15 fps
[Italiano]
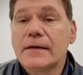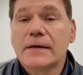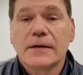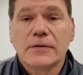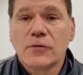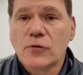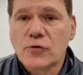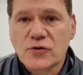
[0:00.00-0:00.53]

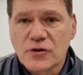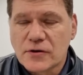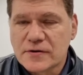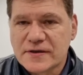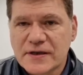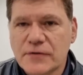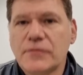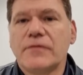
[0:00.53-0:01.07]
non lo so,
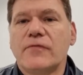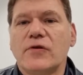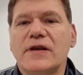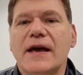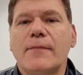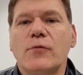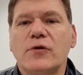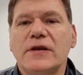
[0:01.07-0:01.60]
se noi
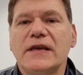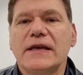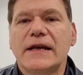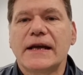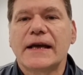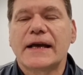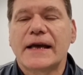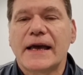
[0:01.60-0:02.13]
vogliamo
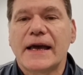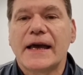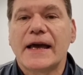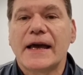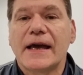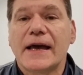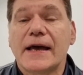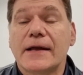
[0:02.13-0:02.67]
dire
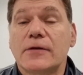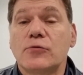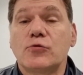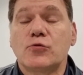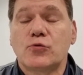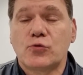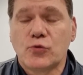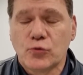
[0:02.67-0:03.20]
che è
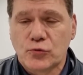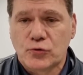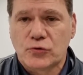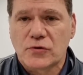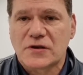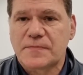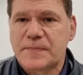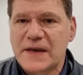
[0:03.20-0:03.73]

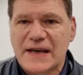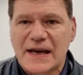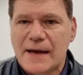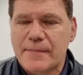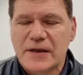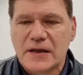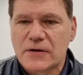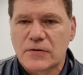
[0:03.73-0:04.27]
tutto
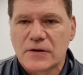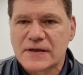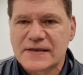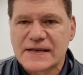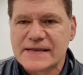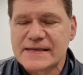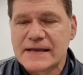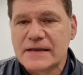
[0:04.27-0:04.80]
spiegabile con
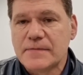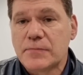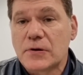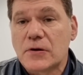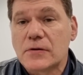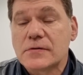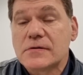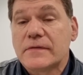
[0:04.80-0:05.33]
l'assenza di
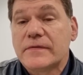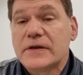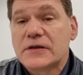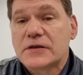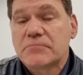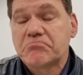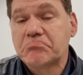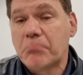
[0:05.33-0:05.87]

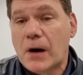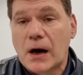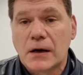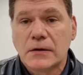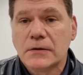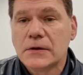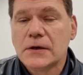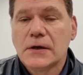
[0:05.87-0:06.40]
Brozovic, boh,
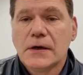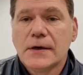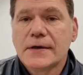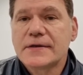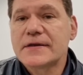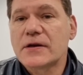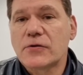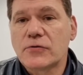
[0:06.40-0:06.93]

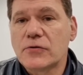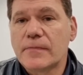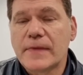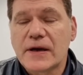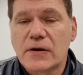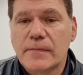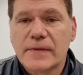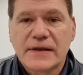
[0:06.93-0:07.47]
secondo
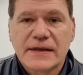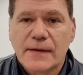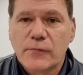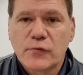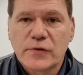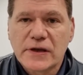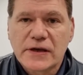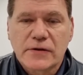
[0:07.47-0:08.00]
me
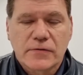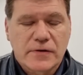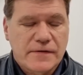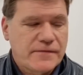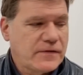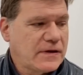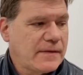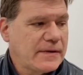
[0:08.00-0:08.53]
commettiamo un errore
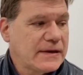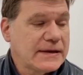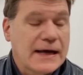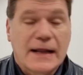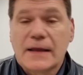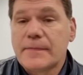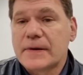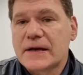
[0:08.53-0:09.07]

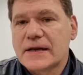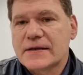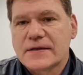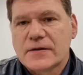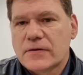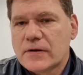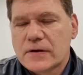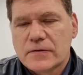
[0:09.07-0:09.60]
fondamentale perché
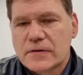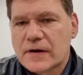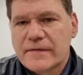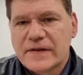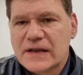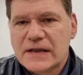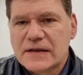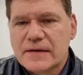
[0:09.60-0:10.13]
sennò allora
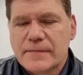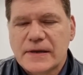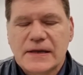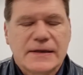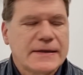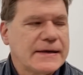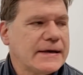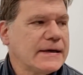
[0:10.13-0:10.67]

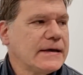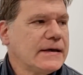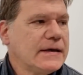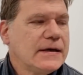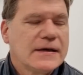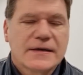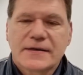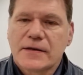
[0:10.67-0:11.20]
evidentemente
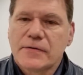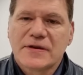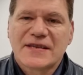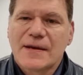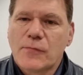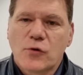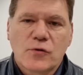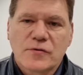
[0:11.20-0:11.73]
se noi
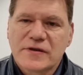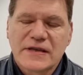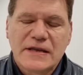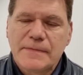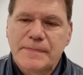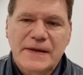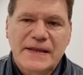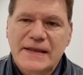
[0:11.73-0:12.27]
siamo così
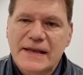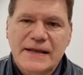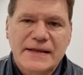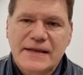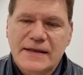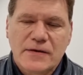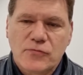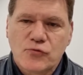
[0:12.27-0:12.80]

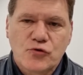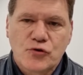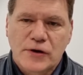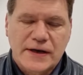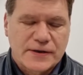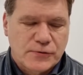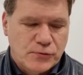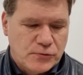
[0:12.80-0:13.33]
dipendenti da un
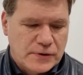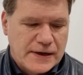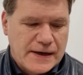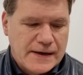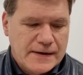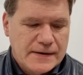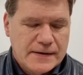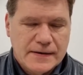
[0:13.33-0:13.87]

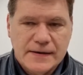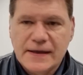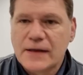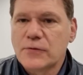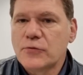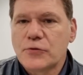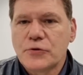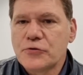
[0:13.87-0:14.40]
giocatore da
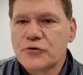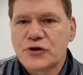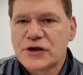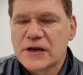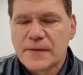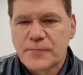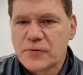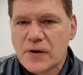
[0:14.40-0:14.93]
non
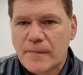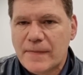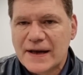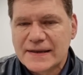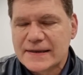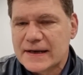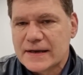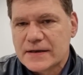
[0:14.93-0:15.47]
riuscire più a
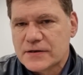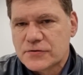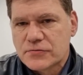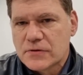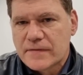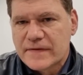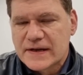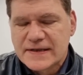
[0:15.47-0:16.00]
battere
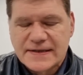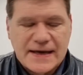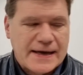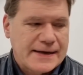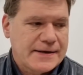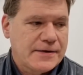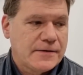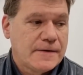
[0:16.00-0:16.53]
nessun
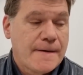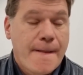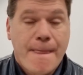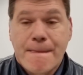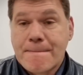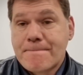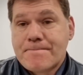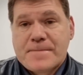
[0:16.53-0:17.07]
avversario,
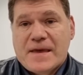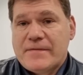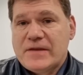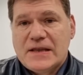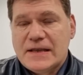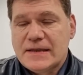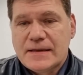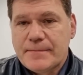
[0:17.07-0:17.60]

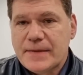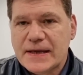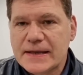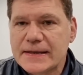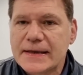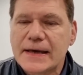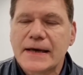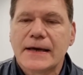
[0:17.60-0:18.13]

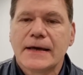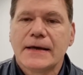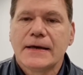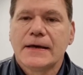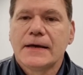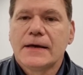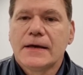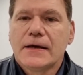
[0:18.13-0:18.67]
evidentemente,
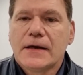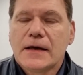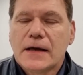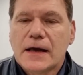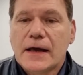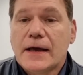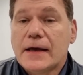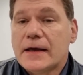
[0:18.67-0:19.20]

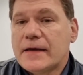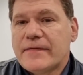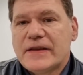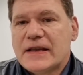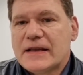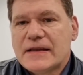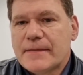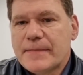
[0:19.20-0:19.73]
eh,
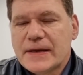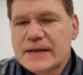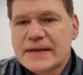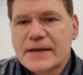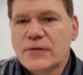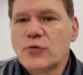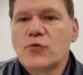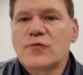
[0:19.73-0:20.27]

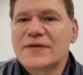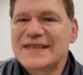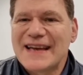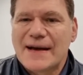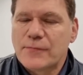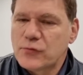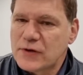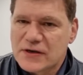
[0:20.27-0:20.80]
evidentemente non
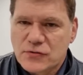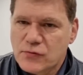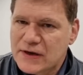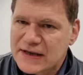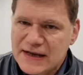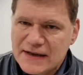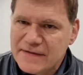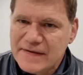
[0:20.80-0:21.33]
siamo una
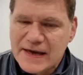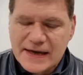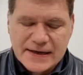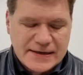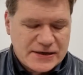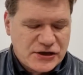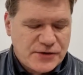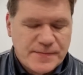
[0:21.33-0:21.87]
squadra di
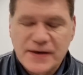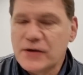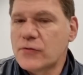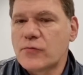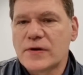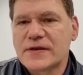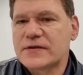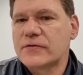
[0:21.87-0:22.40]
vertice, ma io
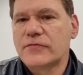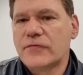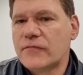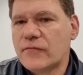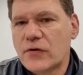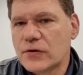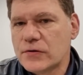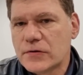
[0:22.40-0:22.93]
questo non
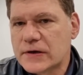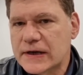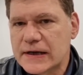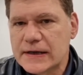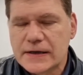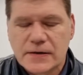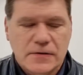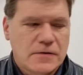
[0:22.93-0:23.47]
voglio
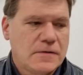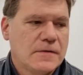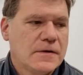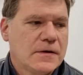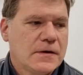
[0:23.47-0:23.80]
crederlo.